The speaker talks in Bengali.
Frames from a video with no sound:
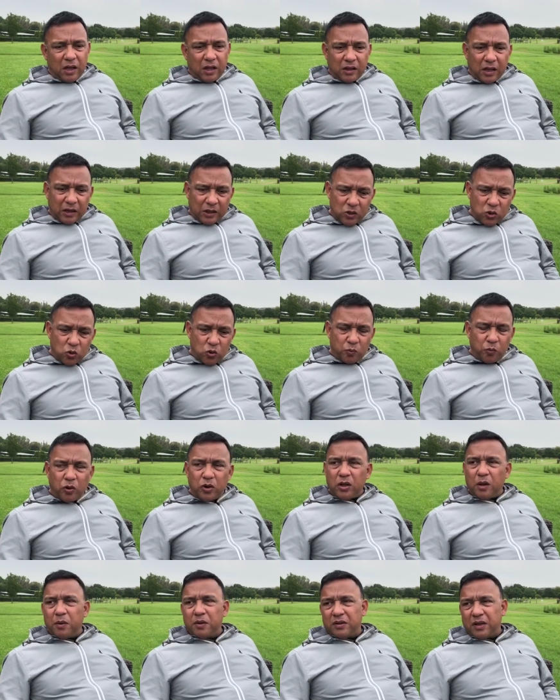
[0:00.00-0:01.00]
তার কিছুক্ষণ
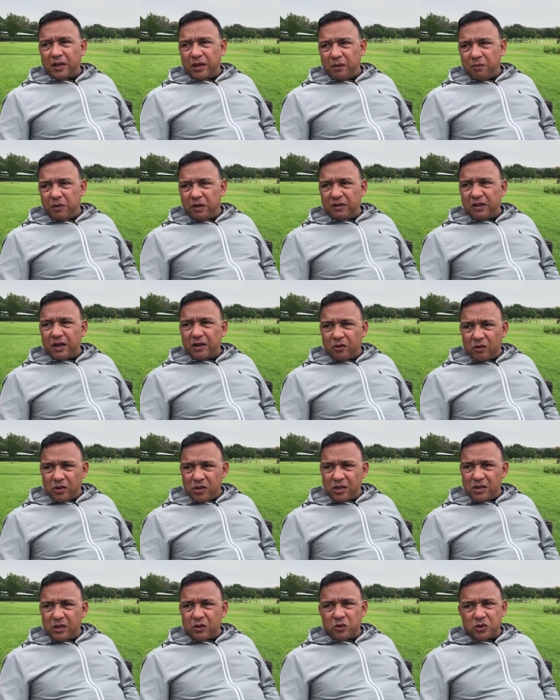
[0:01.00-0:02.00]
পরেই আবার সাকিব ডিসাইড
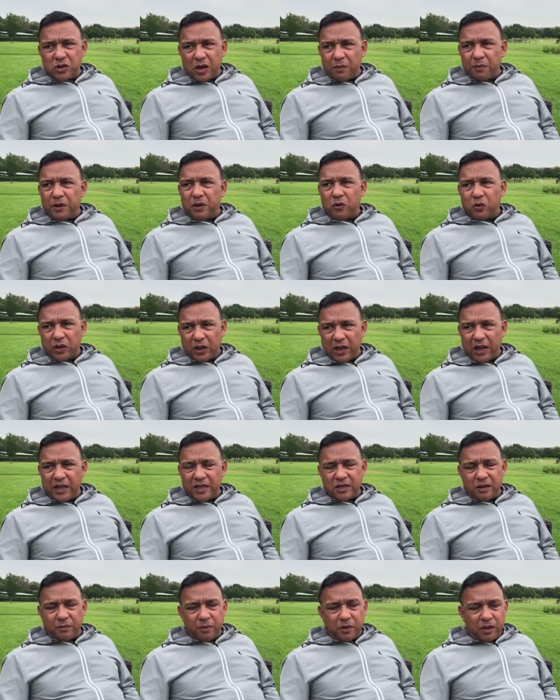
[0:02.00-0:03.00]
করেছে যে ও যাবে না ও খেলেই
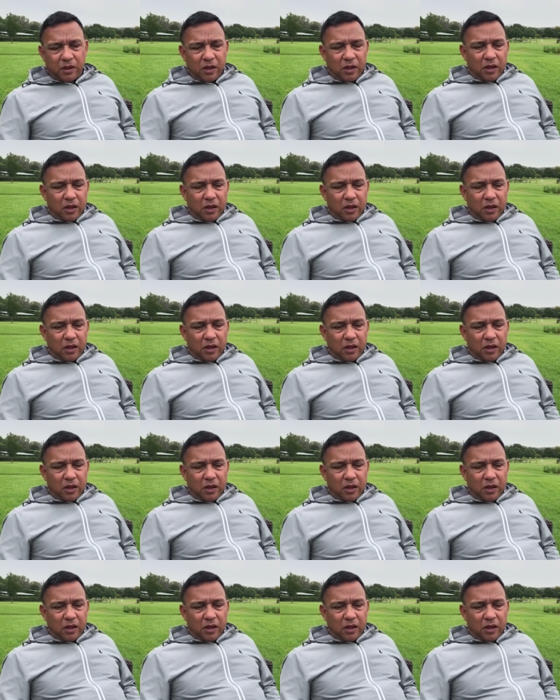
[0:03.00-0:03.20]
যাবে